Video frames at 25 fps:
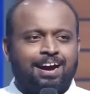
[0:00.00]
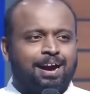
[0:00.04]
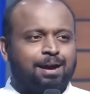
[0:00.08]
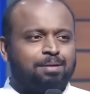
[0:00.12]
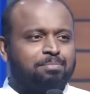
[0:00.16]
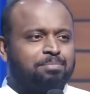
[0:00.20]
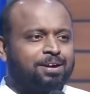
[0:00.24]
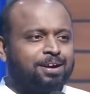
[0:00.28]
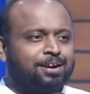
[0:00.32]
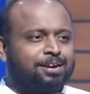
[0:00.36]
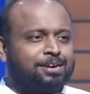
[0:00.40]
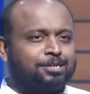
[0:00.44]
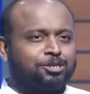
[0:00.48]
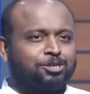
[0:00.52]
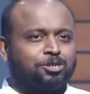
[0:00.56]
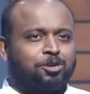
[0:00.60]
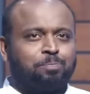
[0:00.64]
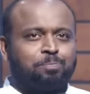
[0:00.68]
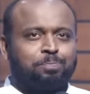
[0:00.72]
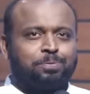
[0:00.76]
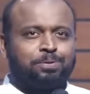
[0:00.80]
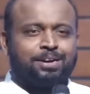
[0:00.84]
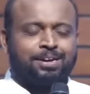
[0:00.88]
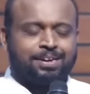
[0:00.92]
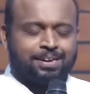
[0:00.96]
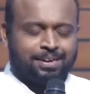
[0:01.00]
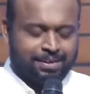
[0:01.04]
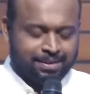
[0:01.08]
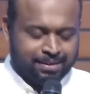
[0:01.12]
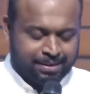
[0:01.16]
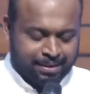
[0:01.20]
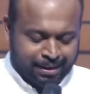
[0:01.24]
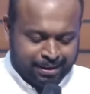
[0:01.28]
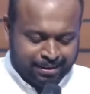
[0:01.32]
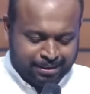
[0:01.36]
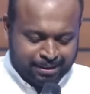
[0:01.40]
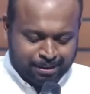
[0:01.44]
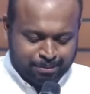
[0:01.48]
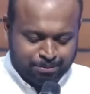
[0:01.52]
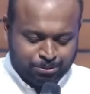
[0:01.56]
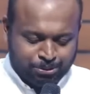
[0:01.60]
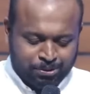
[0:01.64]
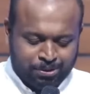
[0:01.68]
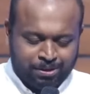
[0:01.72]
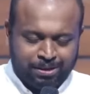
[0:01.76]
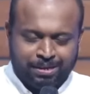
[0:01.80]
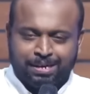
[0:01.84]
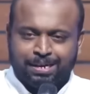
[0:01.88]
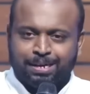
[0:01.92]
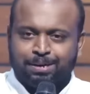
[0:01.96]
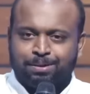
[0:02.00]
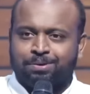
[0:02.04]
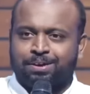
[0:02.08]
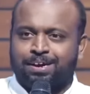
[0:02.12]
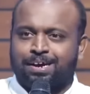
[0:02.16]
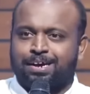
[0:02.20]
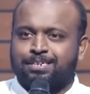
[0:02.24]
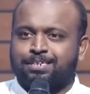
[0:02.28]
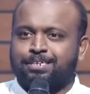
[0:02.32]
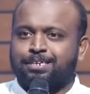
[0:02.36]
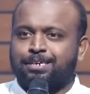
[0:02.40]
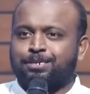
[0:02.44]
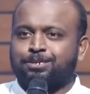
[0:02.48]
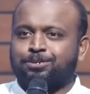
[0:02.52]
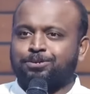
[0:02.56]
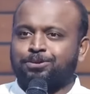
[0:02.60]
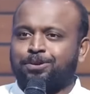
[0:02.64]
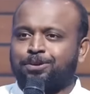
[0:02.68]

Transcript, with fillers: ஆமா நீ சொப்பனங்களுக்கு அர்த்தம் சொல்லுகிறவன் ஆச்சேன்னு